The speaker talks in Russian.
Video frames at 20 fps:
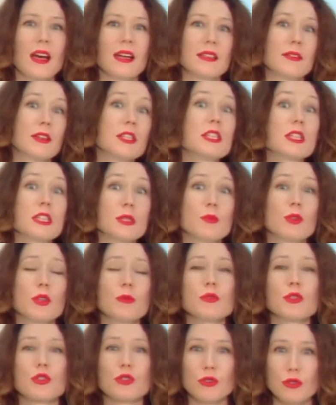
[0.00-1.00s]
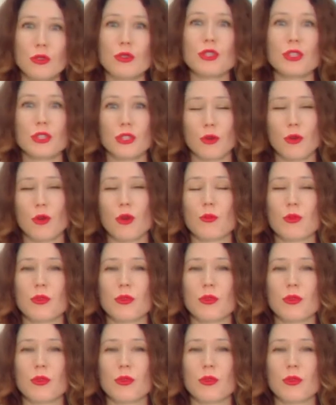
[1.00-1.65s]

Давайте разберемся, что же такое